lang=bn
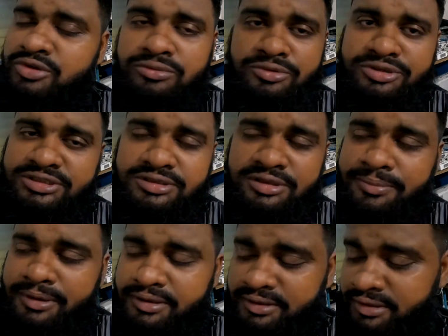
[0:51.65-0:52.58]
ঘুমোতে যেতে
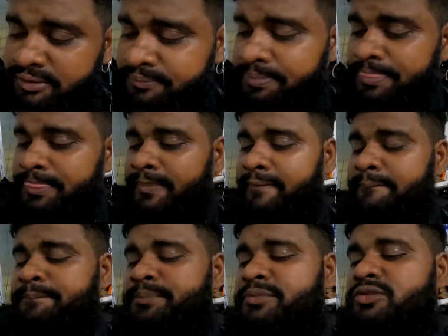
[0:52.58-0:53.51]
পারিনি
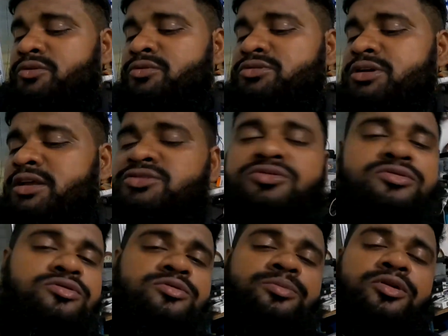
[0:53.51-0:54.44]
তো যার
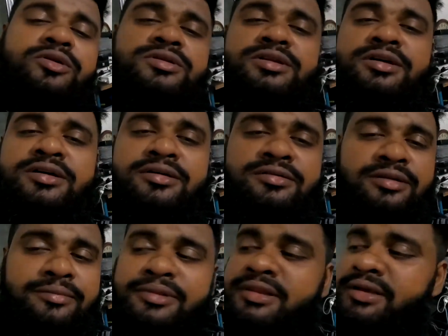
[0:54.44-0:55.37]
জন্য ব্লগটা
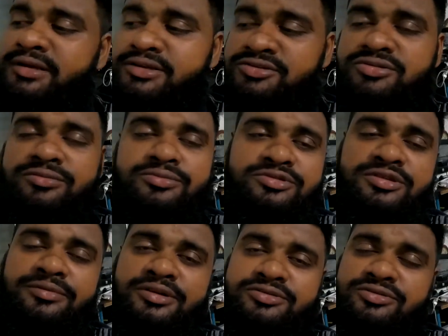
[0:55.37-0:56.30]
সামনে দেখে নিশ্চয়ই
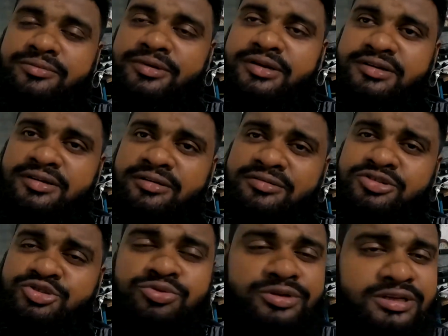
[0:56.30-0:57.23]
বুঝতে পারছো আমরা একটা
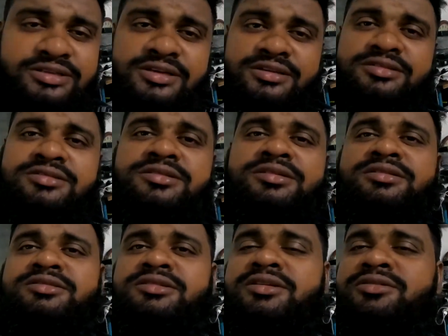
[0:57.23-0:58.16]
শ্যুটে যাচ্ছি
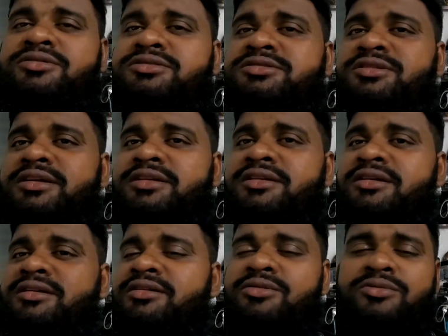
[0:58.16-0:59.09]
সেটা হচ্ছে একটা
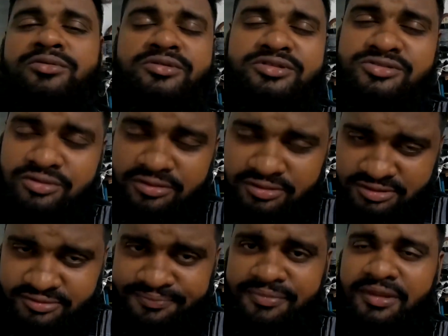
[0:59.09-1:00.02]
কোনো রিসর্ট
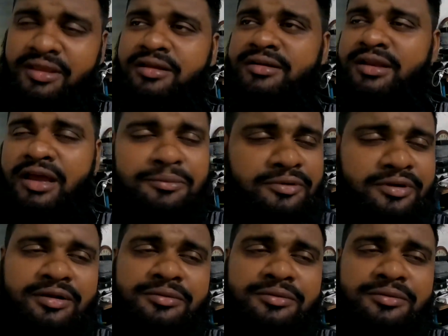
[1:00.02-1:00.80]
ডায়মন্ড